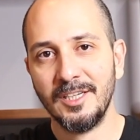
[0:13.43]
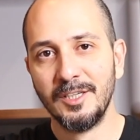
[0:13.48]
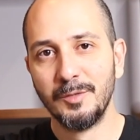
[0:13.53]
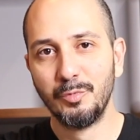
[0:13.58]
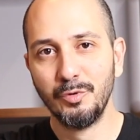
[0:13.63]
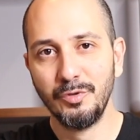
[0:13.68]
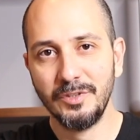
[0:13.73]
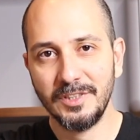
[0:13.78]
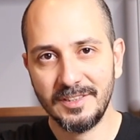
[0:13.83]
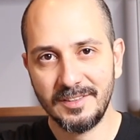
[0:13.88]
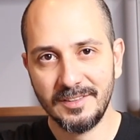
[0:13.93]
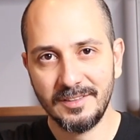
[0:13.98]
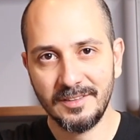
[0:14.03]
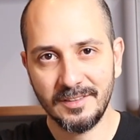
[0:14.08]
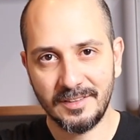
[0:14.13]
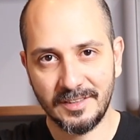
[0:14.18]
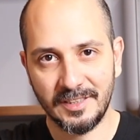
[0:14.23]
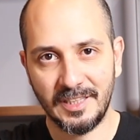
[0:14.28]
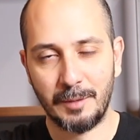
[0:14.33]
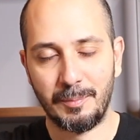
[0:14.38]
Bunun adı
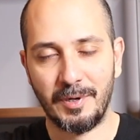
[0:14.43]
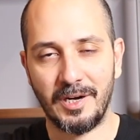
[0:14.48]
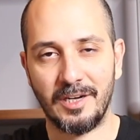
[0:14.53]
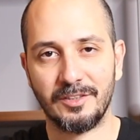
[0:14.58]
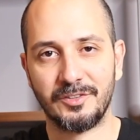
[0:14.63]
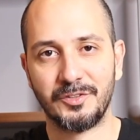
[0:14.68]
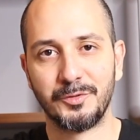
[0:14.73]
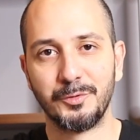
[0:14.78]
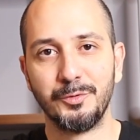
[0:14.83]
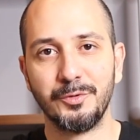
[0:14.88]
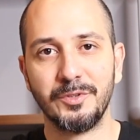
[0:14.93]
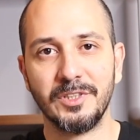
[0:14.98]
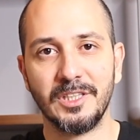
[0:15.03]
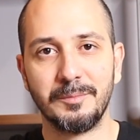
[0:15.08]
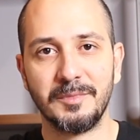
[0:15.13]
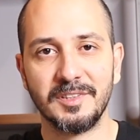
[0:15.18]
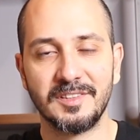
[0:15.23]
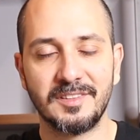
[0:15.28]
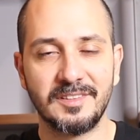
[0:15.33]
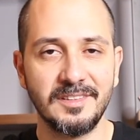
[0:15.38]
Clubhouse
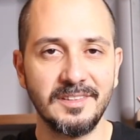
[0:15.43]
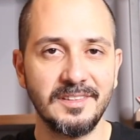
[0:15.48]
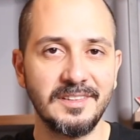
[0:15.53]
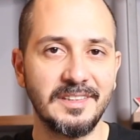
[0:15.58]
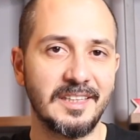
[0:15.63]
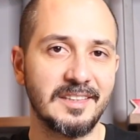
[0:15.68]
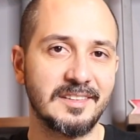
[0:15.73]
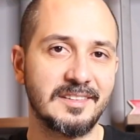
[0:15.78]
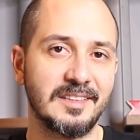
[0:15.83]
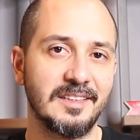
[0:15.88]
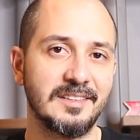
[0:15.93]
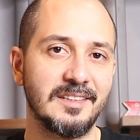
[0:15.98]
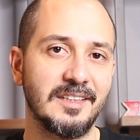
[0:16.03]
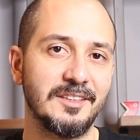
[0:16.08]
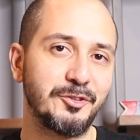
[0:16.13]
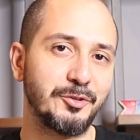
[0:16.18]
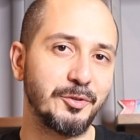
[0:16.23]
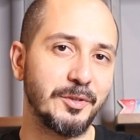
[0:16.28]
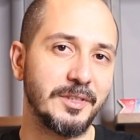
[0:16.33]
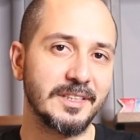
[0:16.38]
uygulaması. Ya zaten
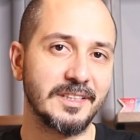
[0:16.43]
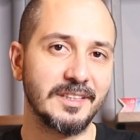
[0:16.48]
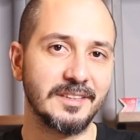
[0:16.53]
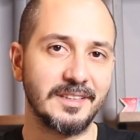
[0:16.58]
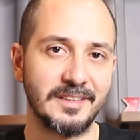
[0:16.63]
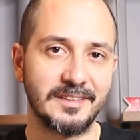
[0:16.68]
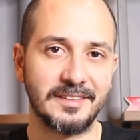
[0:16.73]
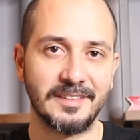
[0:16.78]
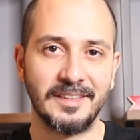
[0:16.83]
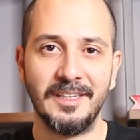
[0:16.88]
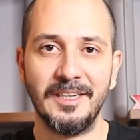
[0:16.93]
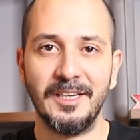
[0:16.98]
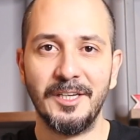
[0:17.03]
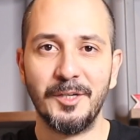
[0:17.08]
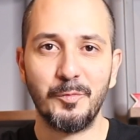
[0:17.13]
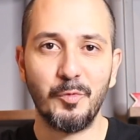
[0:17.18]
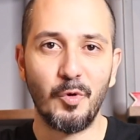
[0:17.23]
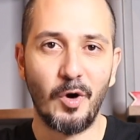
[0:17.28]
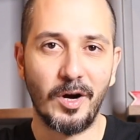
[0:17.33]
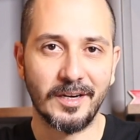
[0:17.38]
şu ana kadar
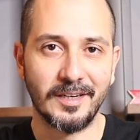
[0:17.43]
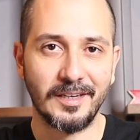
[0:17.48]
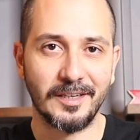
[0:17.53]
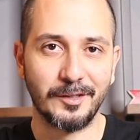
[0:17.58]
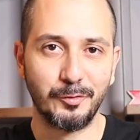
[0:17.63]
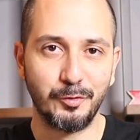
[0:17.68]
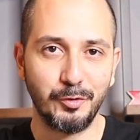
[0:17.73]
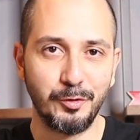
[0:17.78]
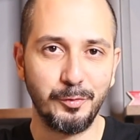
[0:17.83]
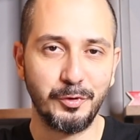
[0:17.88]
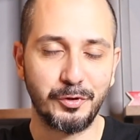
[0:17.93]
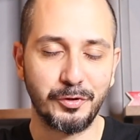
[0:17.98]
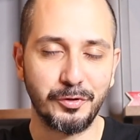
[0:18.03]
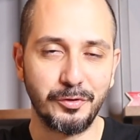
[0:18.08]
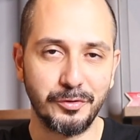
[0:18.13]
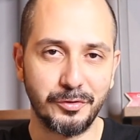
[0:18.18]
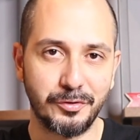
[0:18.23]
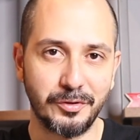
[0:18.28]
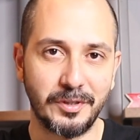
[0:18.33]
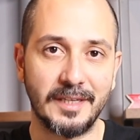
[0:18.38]
muhakkak
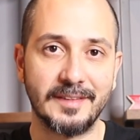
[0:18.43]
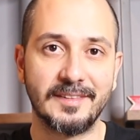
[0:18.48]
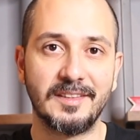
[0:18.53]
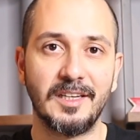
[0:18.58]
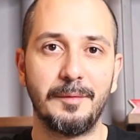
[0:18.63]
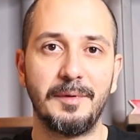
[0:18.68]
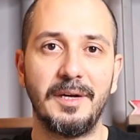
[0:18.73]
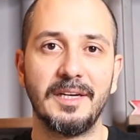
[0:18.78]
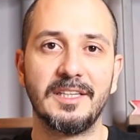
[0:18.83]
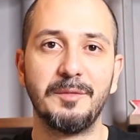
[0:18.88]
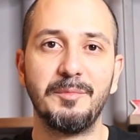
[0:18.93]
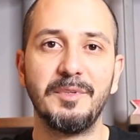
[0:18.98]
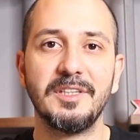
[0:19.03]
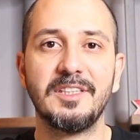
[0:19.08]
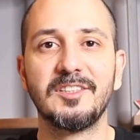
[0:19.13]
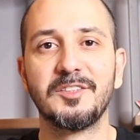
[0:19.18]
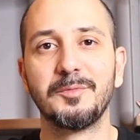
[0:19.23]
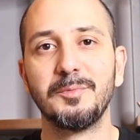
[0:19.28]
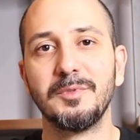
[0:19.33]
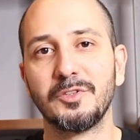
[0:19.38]
duymuşsunuzdur. Hatta belki bir
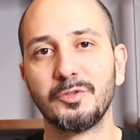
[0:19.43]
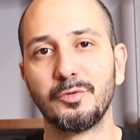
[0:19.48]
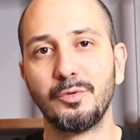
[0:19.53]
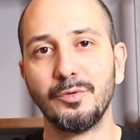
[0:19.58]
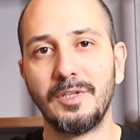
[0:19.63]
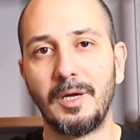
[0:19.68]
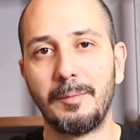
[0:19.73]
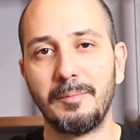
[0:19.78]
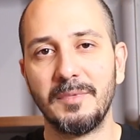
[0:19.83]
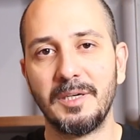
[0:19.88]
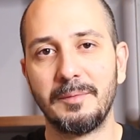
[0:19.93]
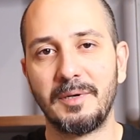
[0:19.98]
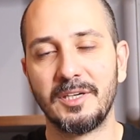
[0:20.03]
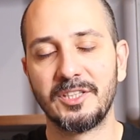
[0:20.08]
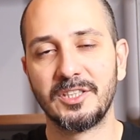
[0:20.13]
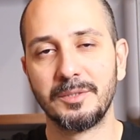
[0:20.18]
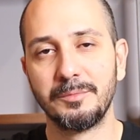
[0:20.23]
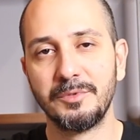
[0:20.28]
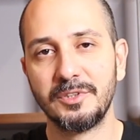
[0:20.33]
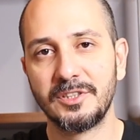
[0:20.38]
kısmınız kullanmaya
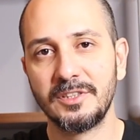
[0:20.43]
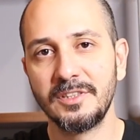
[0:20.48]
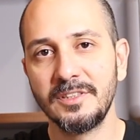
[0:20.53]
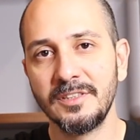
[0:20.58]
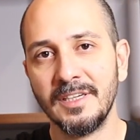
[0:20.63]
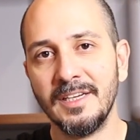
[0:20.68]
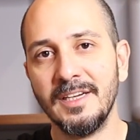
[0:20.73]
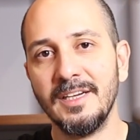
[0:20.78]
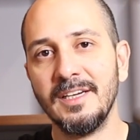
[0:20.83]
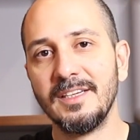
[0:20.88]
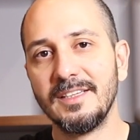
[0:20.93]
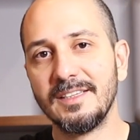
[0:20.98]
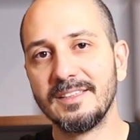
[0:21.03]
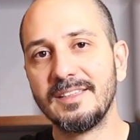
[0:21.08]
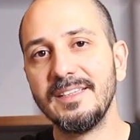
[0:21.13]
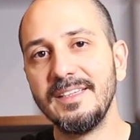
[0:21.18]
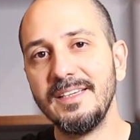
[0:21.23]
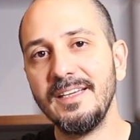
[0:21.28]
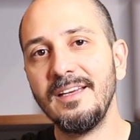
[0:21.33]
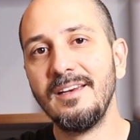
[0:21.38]
başlamıştır. Ya
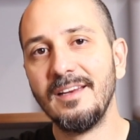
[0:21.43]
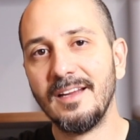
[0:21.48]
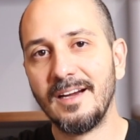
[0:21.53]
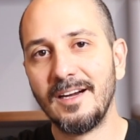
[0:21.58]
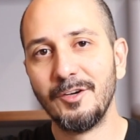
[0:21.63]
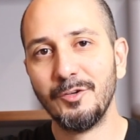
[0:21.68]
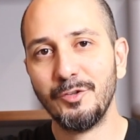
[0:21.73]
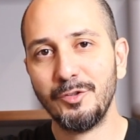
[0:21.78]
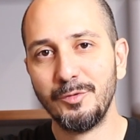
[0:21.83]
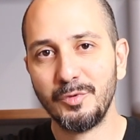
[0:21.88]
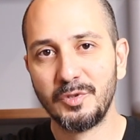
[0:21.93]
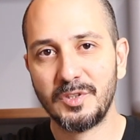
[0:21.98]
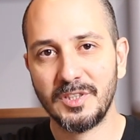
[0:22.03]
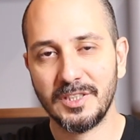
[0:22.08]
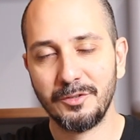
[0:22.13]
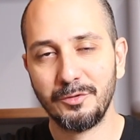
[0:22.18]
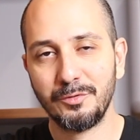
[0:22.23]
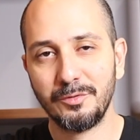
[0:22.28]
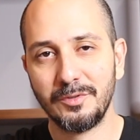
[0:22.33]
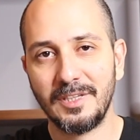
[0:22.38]
da illa
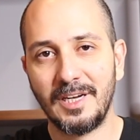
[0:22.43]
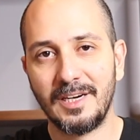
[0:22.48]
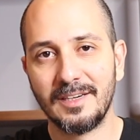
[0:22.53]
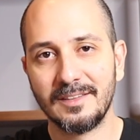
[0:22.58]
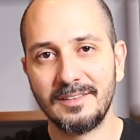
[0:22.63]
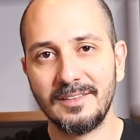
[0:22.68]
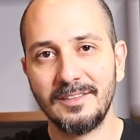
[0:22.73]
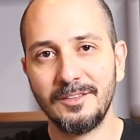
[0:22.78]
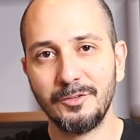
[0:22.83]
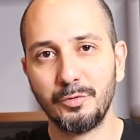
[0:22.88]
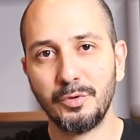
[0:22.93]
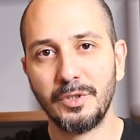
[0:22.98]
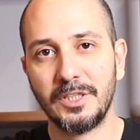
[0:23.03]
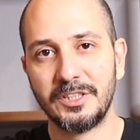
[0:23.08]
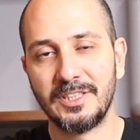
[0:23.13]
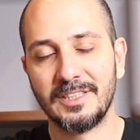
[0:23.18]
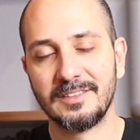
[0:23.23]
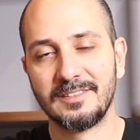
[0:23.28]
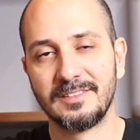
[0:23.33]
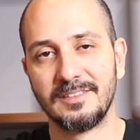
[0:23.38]
önümüzdeki günlerde
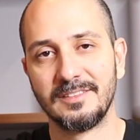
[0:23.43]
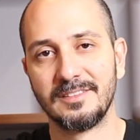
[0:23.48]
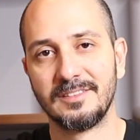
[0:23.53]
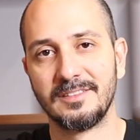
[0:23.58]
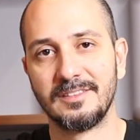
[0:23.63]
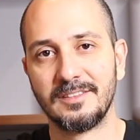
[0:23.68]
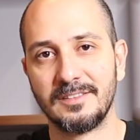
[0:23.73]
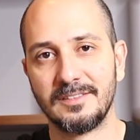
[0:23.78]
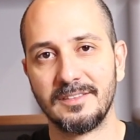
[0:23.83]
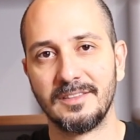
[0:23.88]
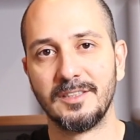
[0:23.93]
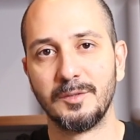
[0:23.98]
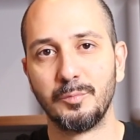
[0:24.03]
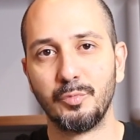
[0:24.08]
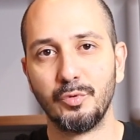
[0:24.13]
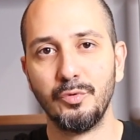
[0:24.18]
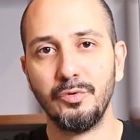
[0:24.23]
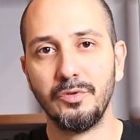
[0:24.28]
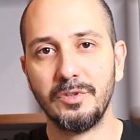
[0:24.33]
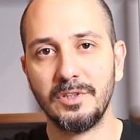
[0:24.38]
duyacaksınızdır e,
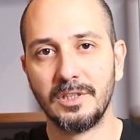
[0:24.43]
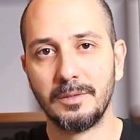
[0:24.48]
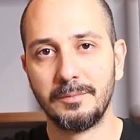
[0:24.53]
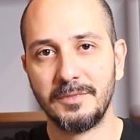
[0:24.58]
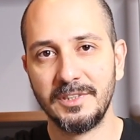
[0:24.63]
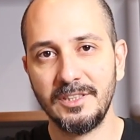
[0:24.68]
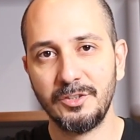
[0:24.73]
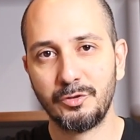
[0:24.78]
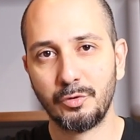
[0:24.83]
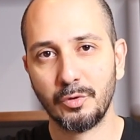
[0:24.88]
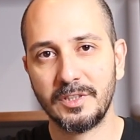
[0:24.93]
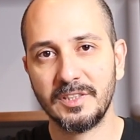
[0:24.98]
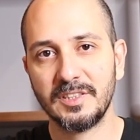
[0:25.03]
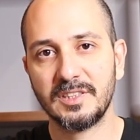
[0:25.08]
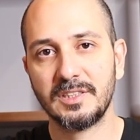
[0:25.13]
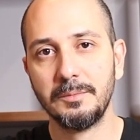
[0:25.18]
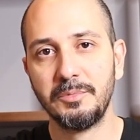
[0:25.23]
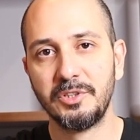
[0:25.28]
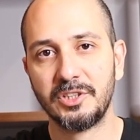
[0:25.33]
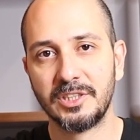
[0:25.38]
bu uygulamayı. Çok
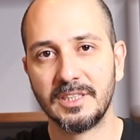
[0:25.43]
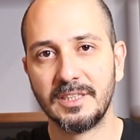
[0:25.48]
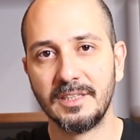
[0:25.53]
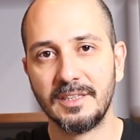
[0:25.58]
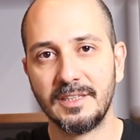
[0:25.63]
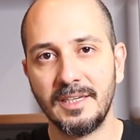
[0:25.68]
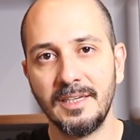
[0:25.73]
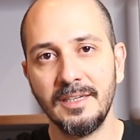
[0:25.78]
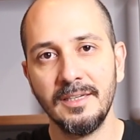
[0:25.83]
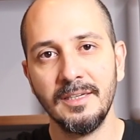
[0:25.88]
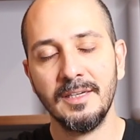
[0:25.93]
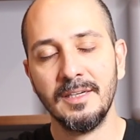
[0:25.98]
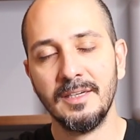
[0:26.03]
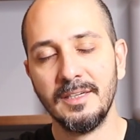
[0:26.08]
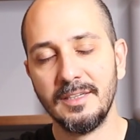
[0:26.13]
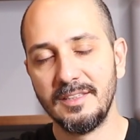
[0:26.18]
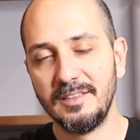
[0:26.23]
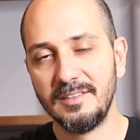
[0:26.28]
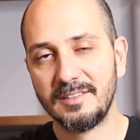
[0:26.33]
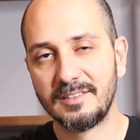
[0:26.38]
hızlı bir şekilde
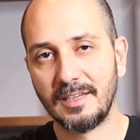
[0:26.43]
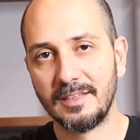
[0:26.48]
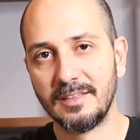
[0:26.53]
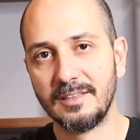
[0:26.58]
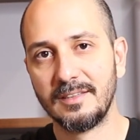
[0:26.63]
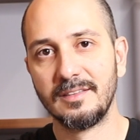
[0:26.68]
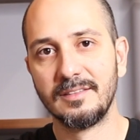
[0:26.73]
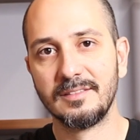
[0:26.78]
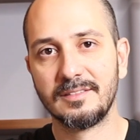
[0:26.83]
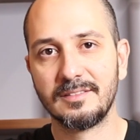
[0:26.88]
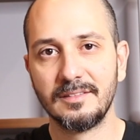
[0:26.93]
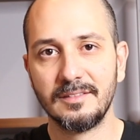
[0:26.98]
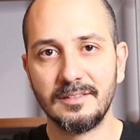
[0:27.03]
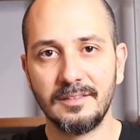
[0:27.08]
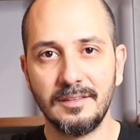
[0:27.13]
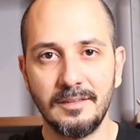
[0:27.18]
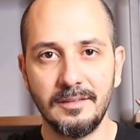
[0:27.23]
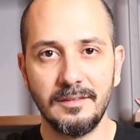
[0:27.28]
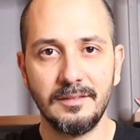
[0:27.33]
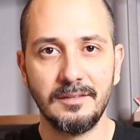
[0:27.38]
insanlar
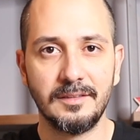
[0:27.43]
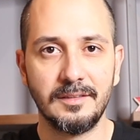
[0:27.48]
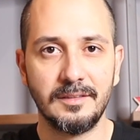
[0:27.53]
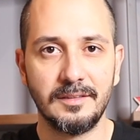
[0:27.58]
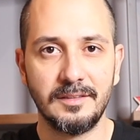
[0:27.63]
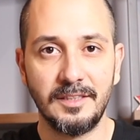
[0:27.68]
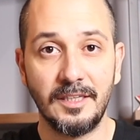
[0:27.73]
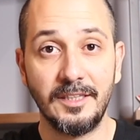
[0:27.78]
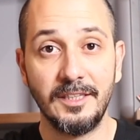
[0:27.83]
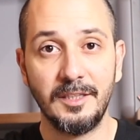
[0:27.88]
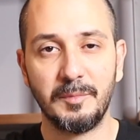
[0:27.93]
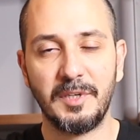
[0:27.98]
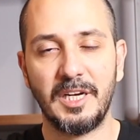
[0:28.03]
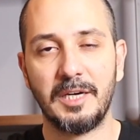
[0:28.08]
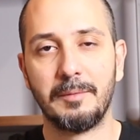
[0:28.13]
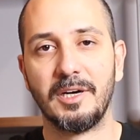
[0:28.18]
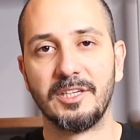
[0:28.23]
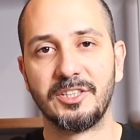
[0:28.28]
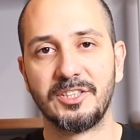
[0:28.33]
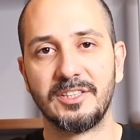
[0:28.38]
arasında e,
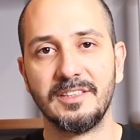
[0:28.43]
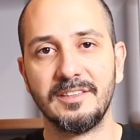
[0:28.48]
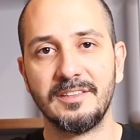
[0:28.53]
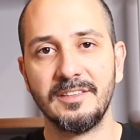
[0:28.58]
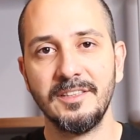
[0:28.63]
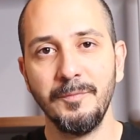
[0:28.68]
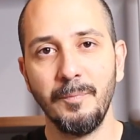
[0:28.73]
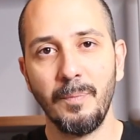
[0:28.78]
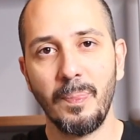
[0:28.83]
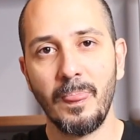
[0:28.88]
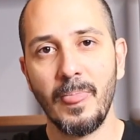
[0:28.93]
yayılmaya başladı.